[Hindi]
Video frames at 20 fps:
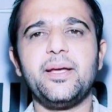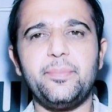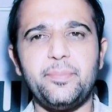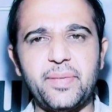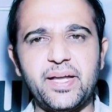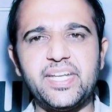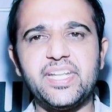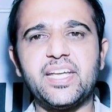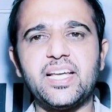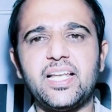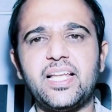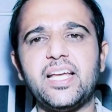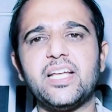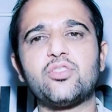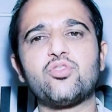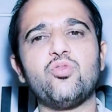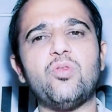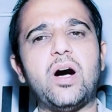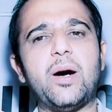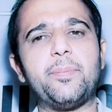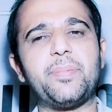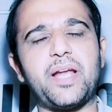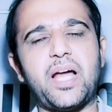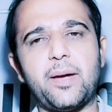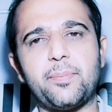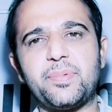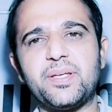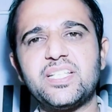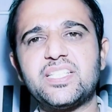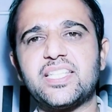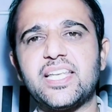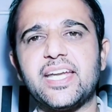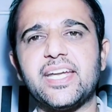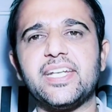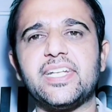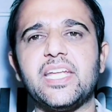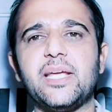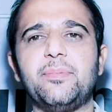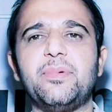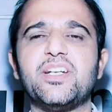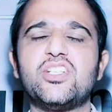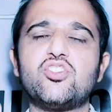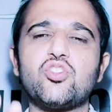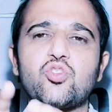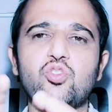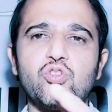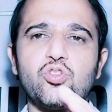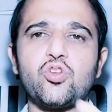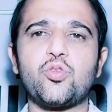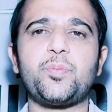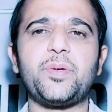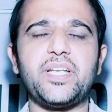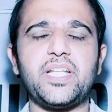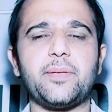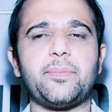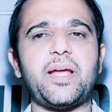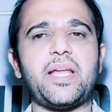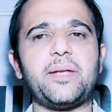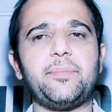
मेडिकल है तो वहाँ पर आप इस तरह की टेबलेट जो क्लोरफेनिरमाइन